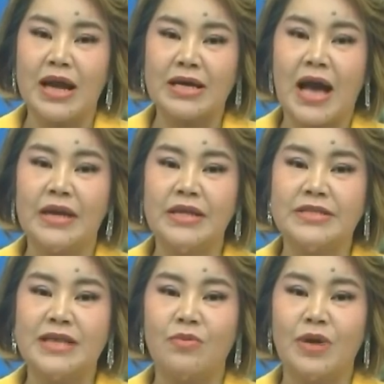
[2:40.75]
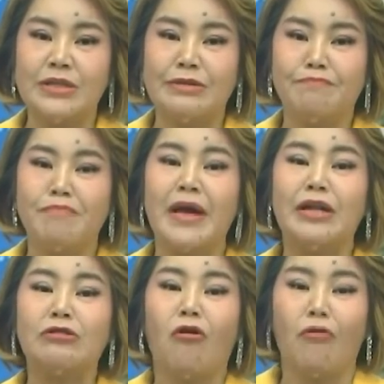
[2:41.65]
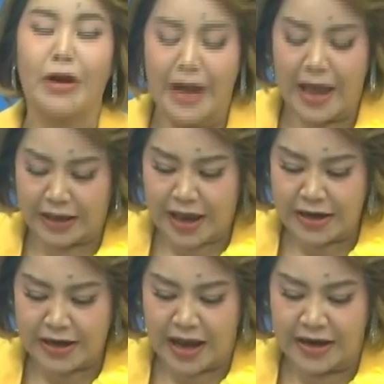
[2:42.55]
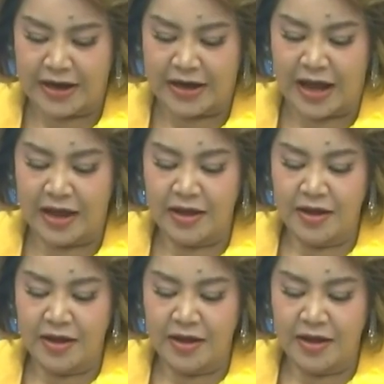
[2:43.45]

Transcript: ราคาดีเซลนั้นจะไปต่อแรงแค่ไหนนะคะ